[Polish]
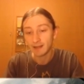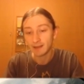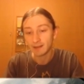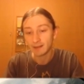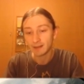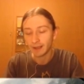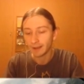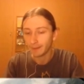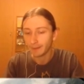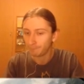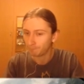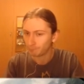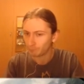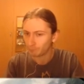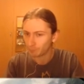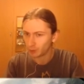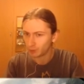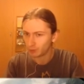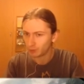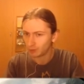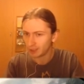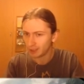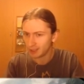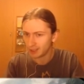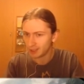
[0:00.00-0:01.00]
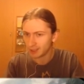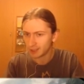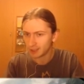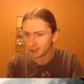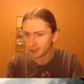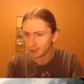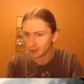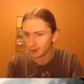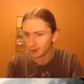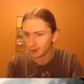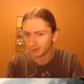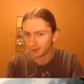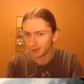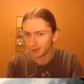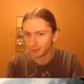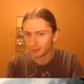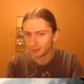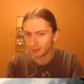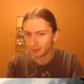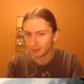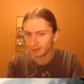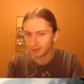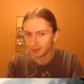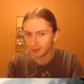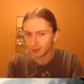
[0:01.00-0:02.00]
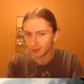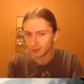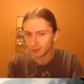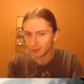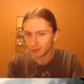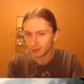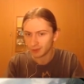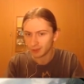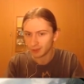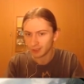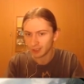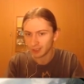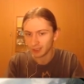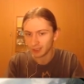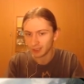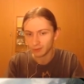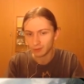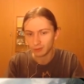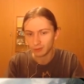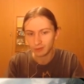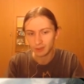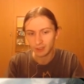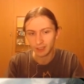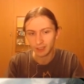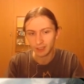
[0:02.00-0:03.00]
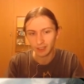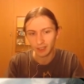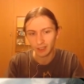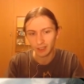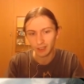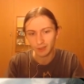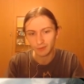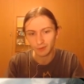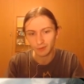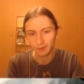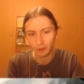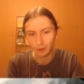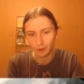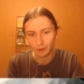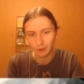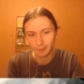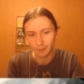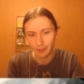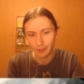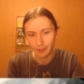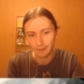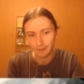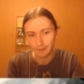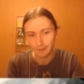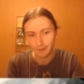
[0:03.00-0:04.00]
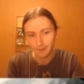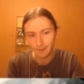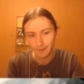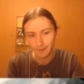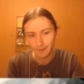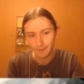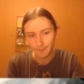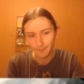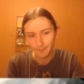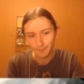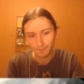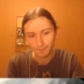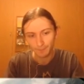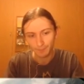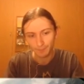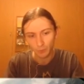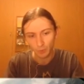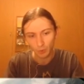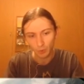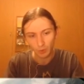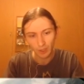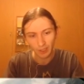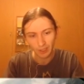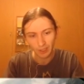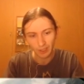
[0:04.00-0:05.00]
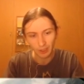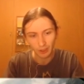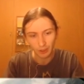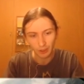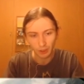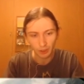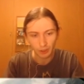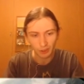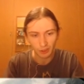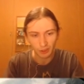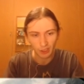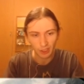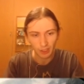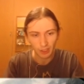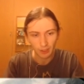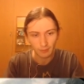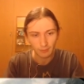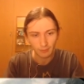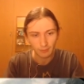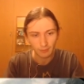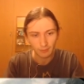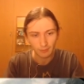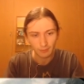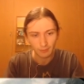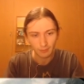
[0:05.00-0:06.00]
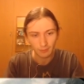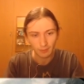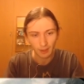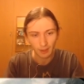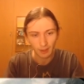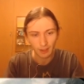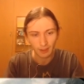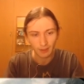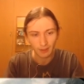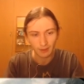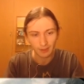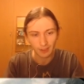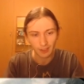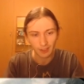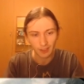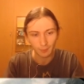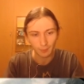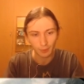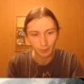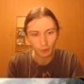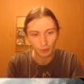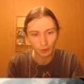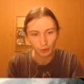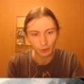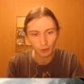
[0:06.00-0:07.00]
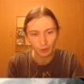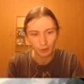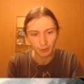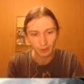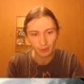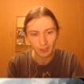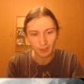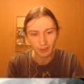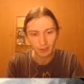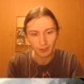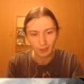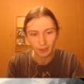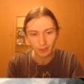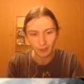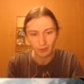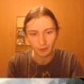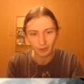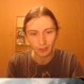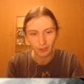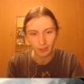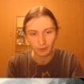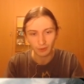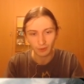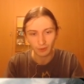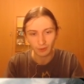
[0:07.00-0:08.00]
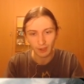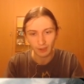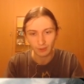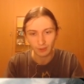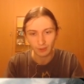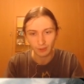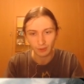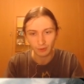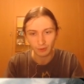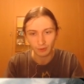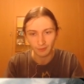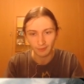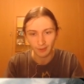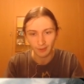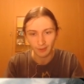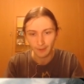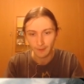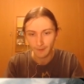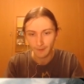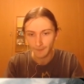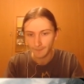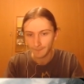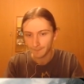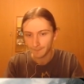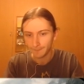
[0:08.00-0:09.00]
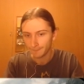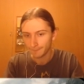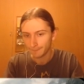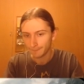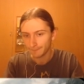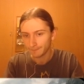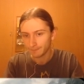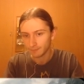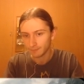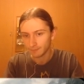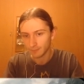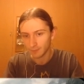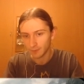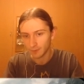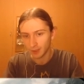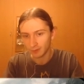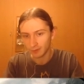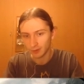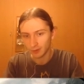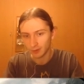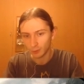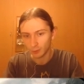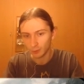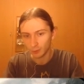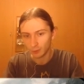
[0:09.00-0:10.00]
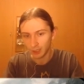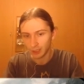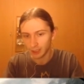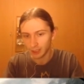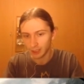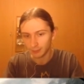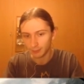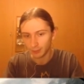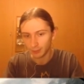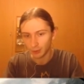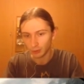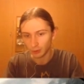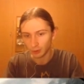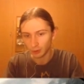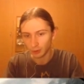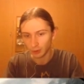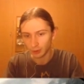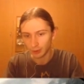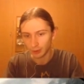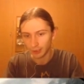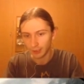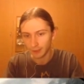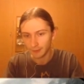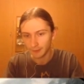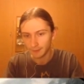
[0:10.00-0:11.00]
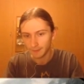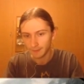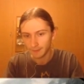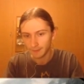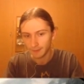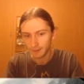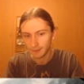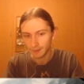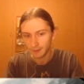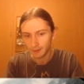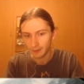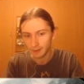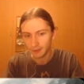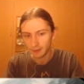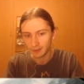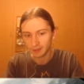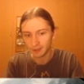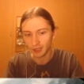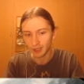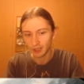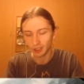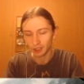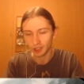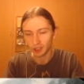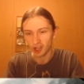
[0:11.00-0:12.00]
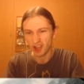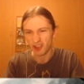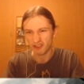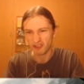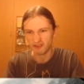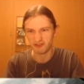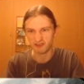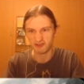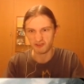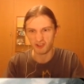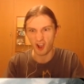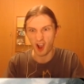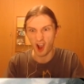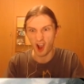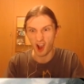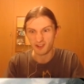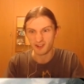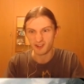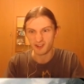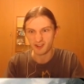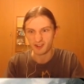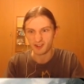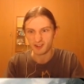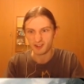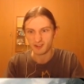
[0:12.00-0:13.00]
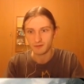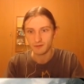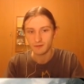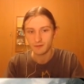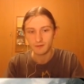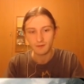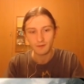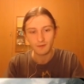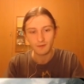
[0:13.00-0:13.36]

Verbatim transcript: E, okej, okay. to tutaj się jeszcze cofnę, bo pewnie coś tu jeszcze jest. Tu jest jakiś wodospad. Tu jakie krzyże, ale takie położone, czyli to nie droga krzyżowa. Ewentualnie położona. Strażnik, stać!